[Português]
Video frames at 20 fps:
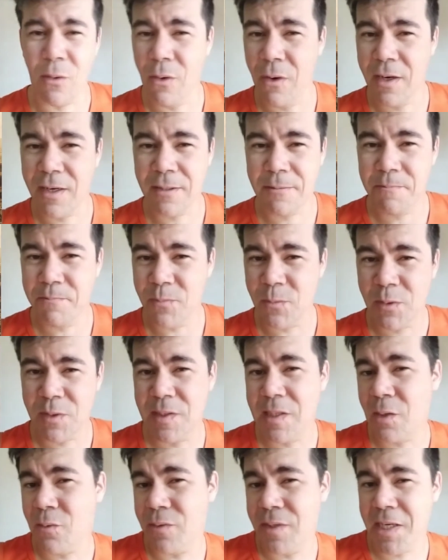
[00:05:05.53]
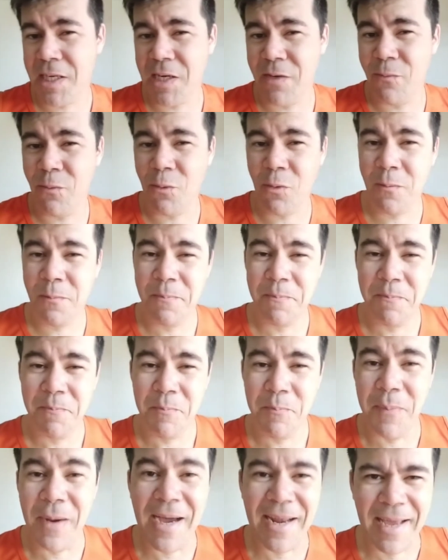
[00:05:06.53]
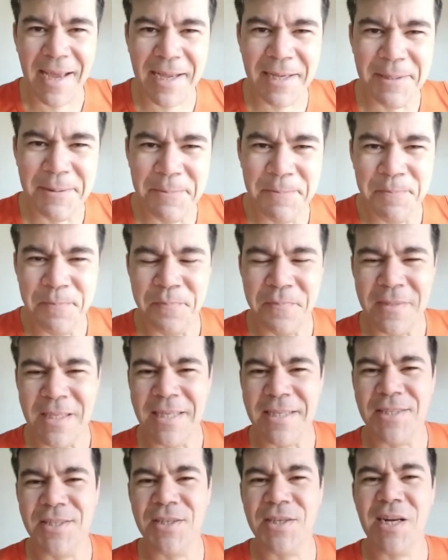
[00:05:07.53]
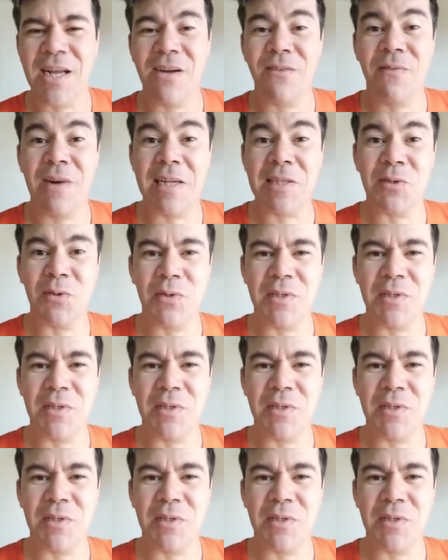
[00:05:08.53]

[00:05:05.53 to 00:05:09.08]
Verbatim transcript: agora, não sei quando é que eu vou parar de gravar as